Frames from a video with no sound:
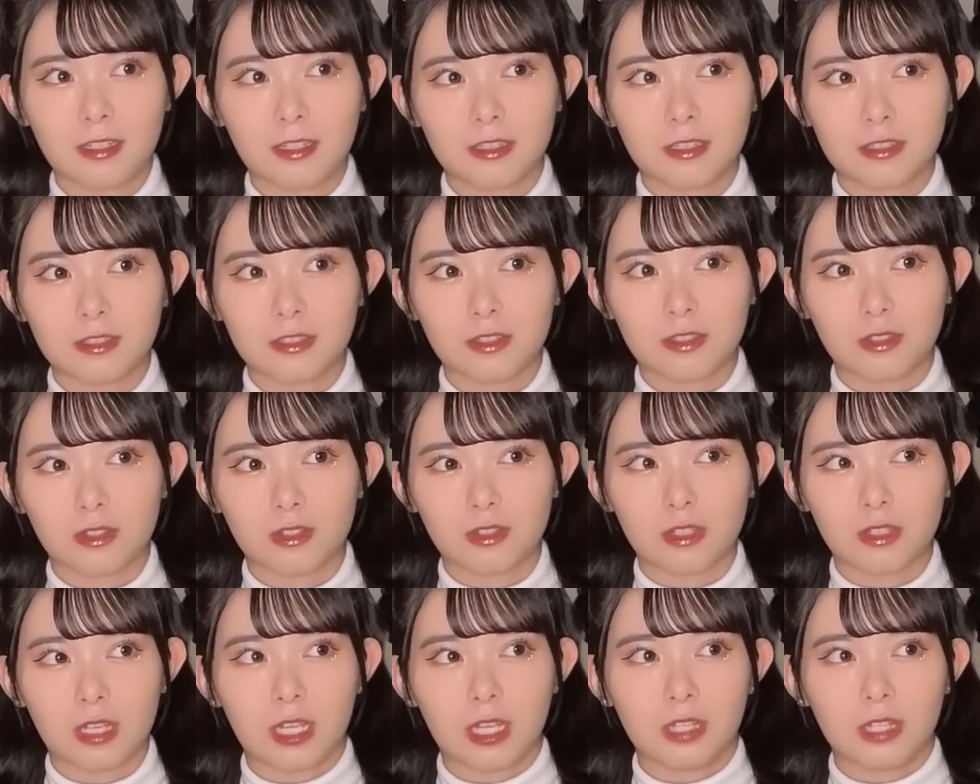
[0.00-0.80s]
ちょっ
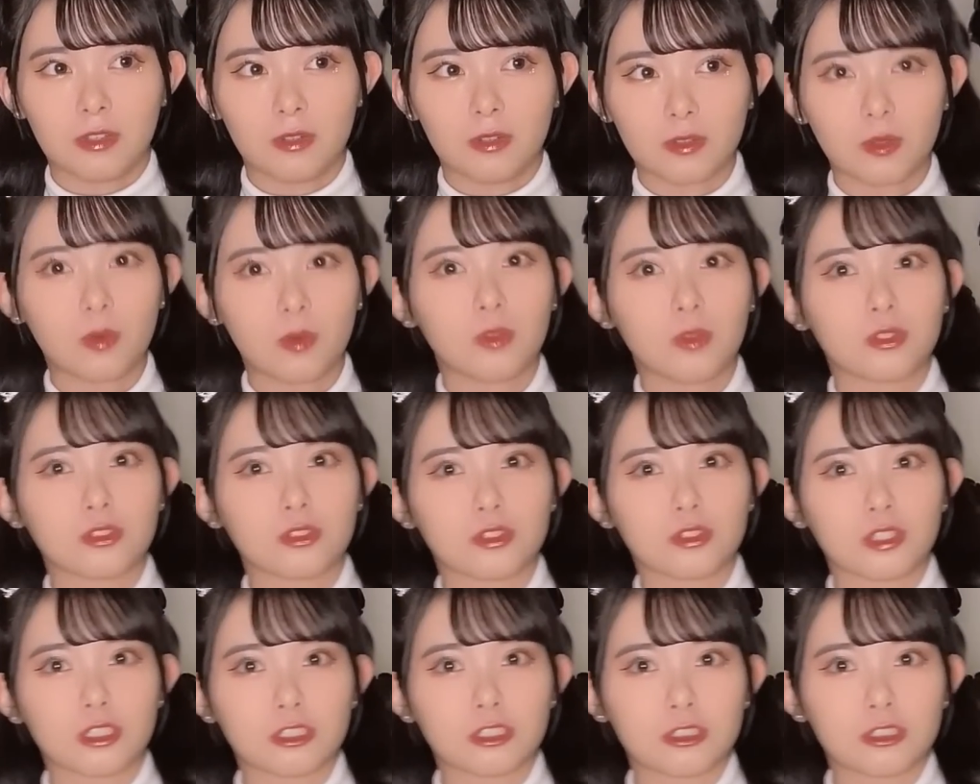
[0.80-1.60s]
とあの、
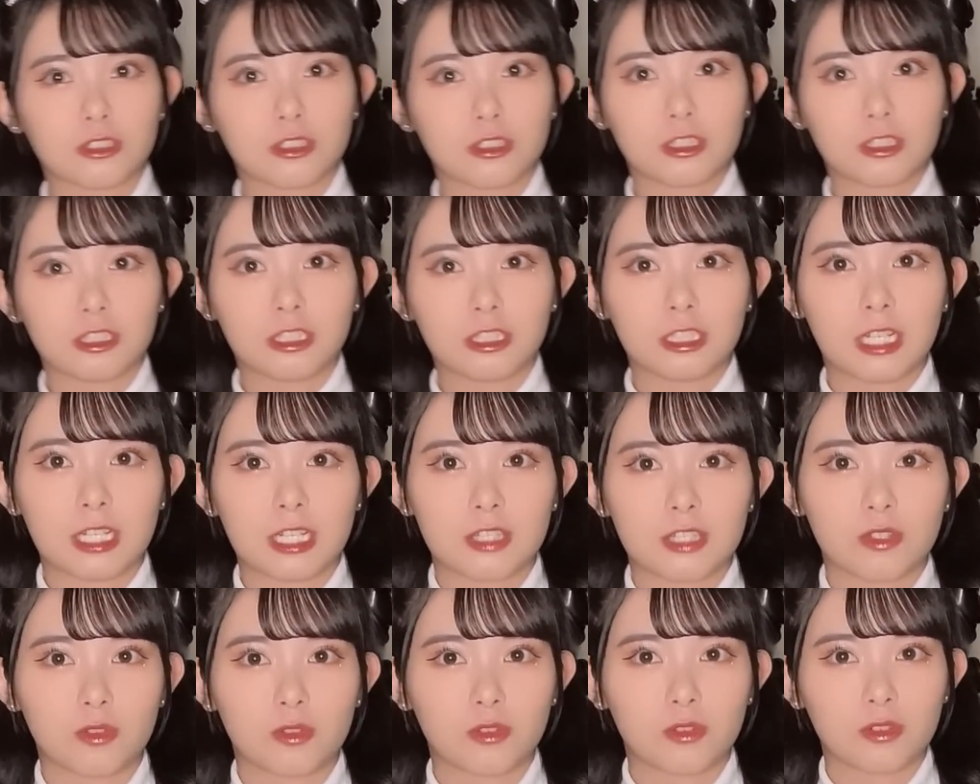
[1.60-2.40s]
トークが
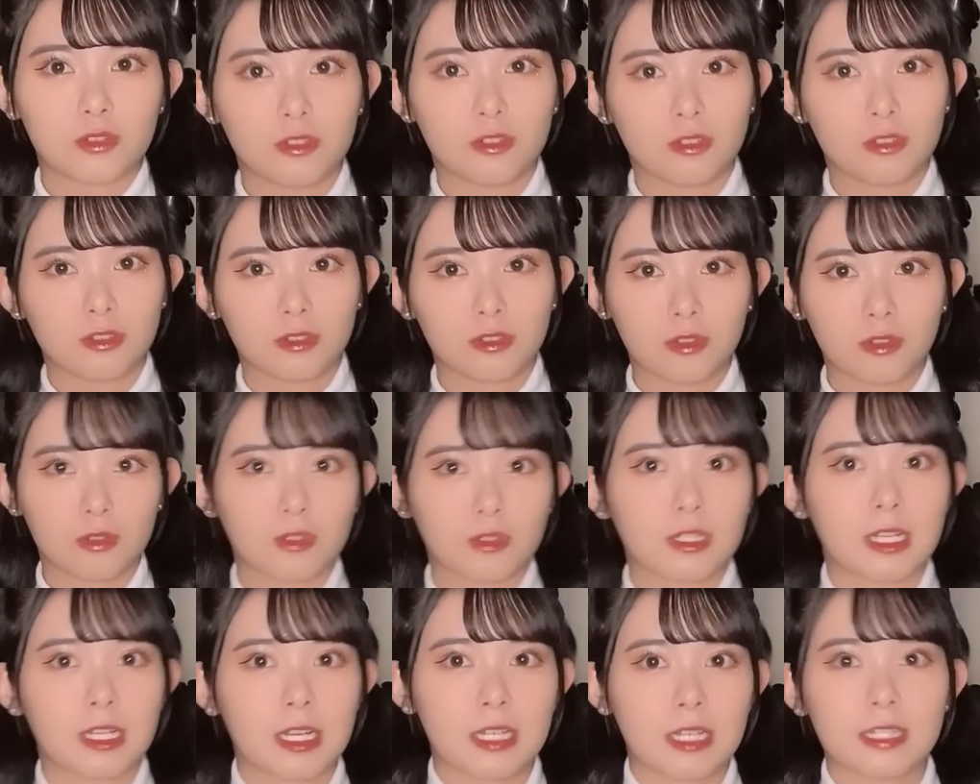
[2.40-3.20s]
ちょっと
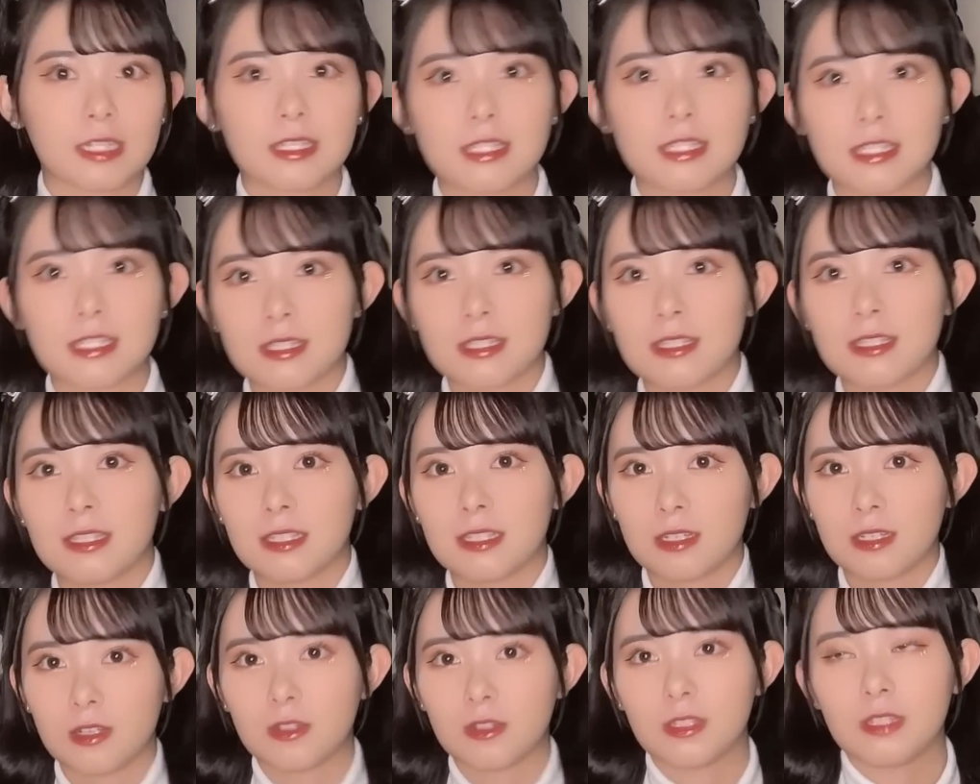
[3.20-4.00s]
どっか
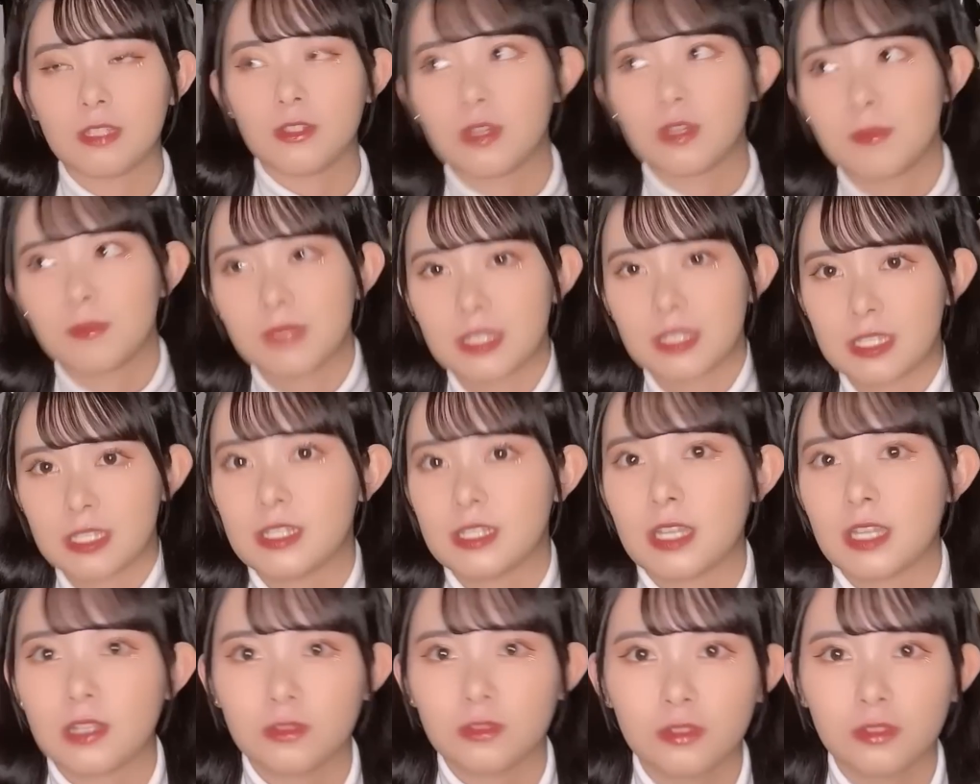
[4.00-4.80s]
寄り道し
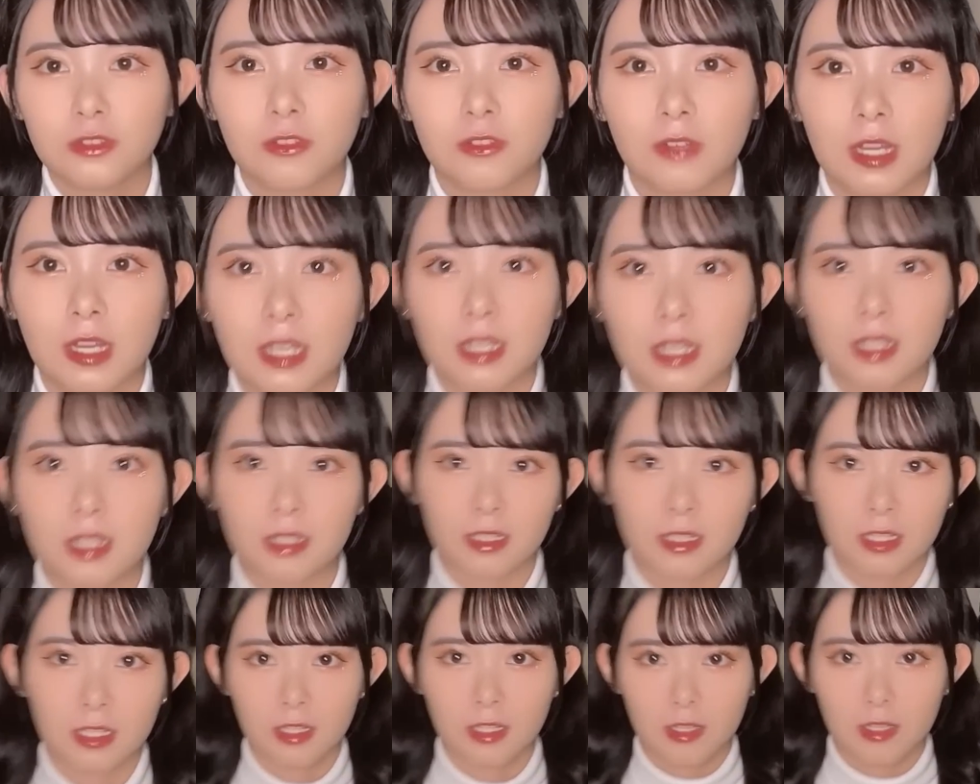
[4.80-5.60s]
ちゃうとか、
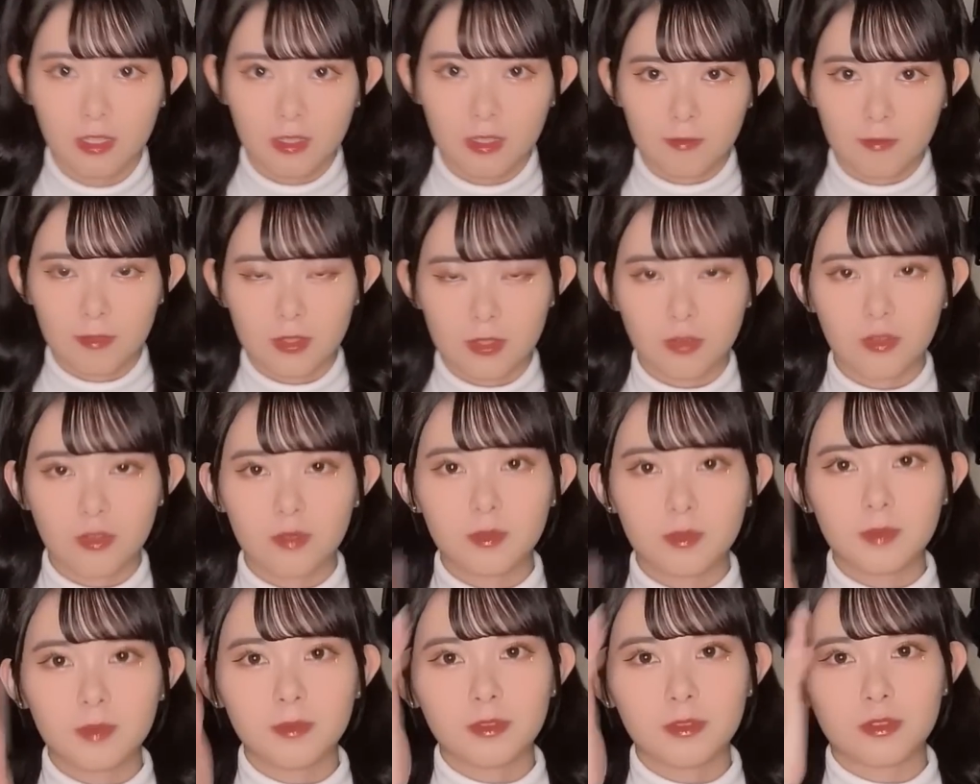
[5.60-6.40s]
そういう
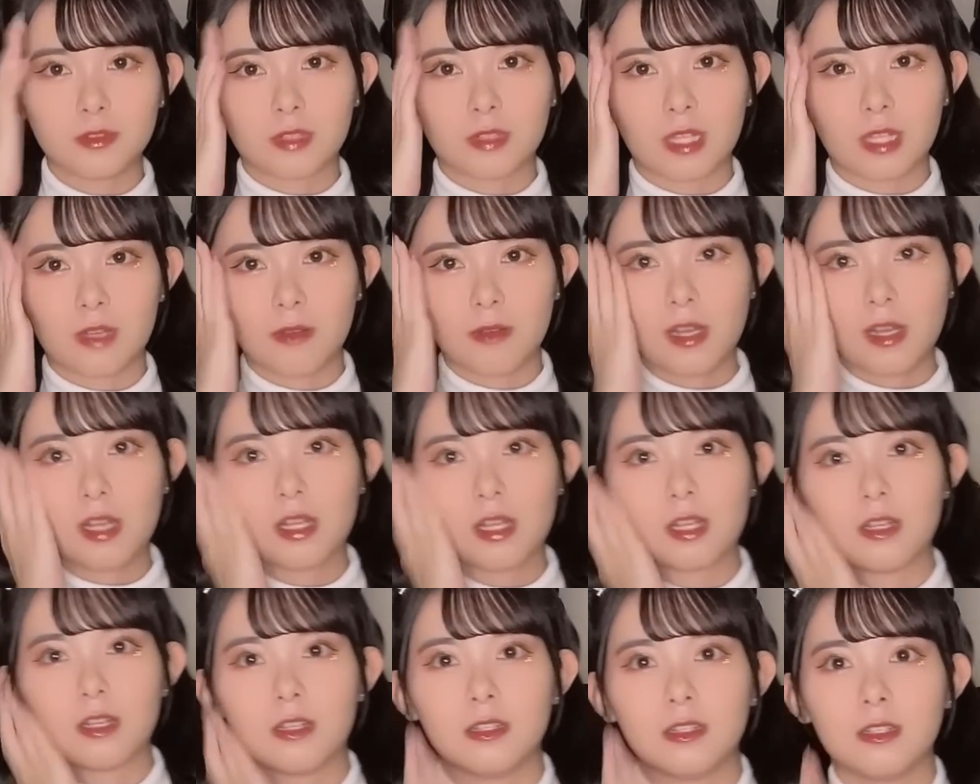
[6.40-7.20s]
部分とか
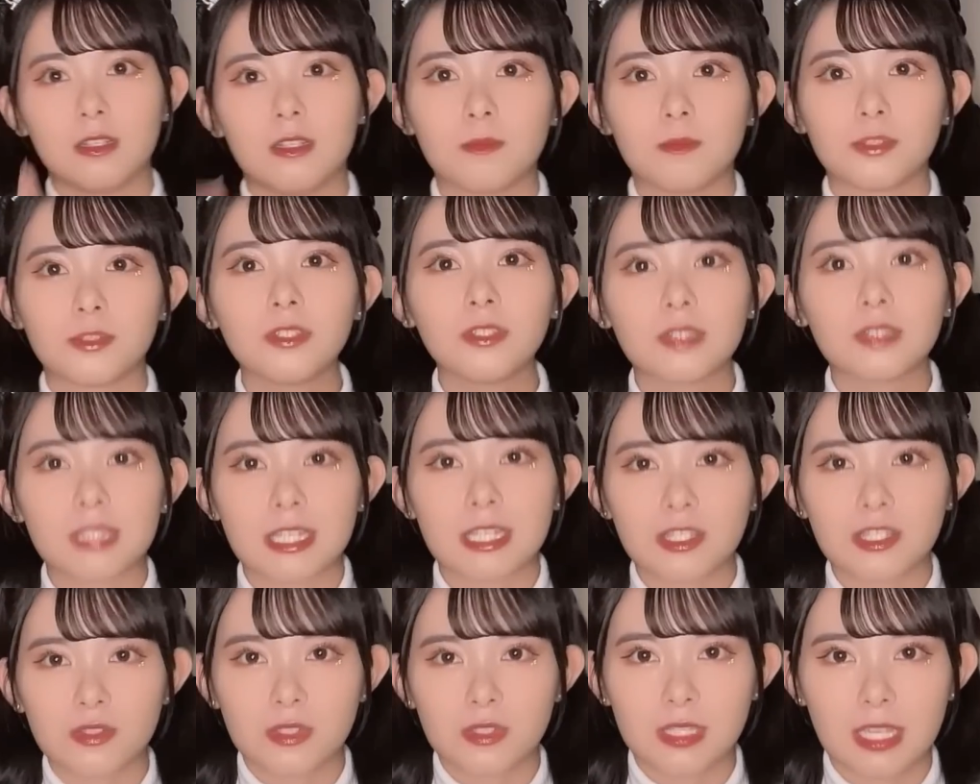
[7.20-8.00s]
は、もちろん
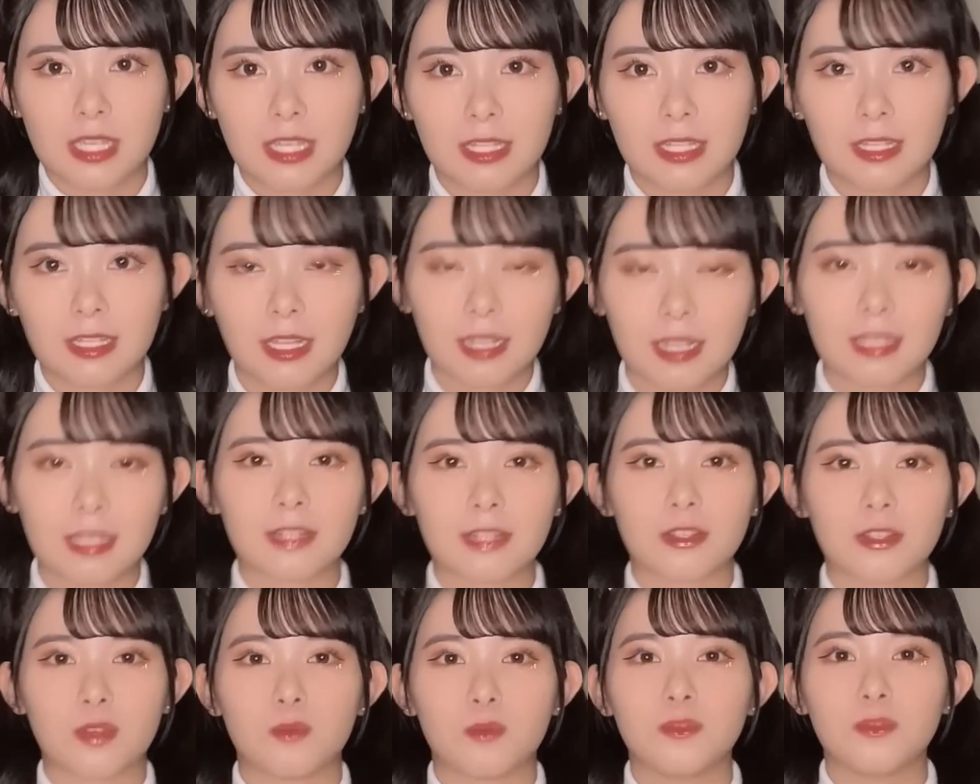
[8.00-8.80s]
成長していけたらいいな
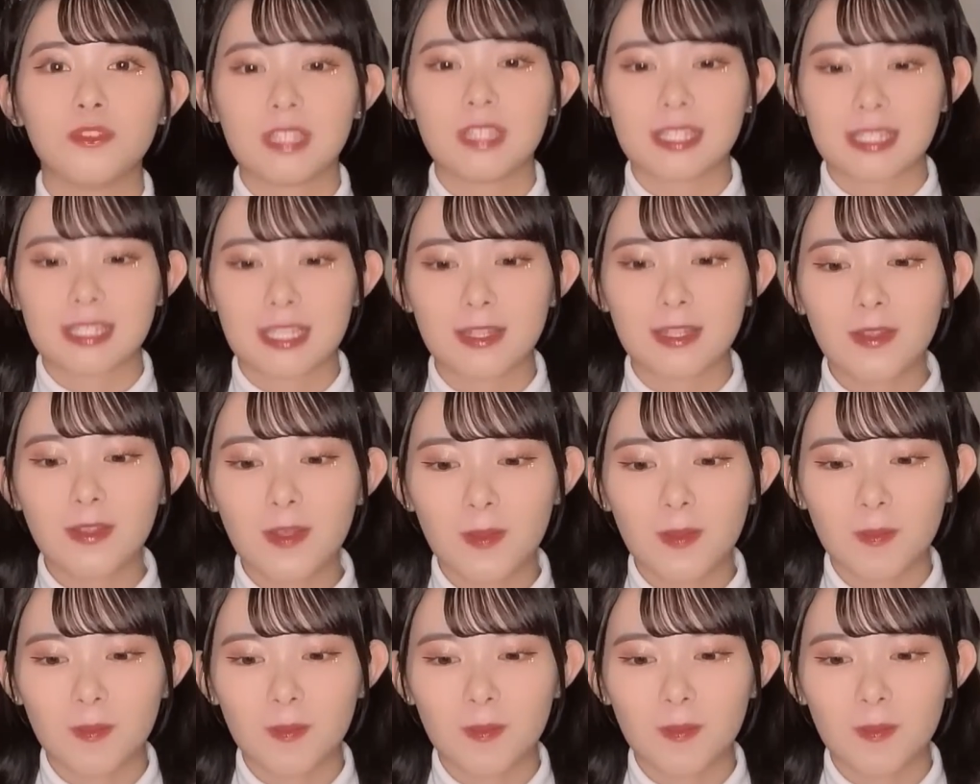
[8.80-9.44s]
と思うんですけど、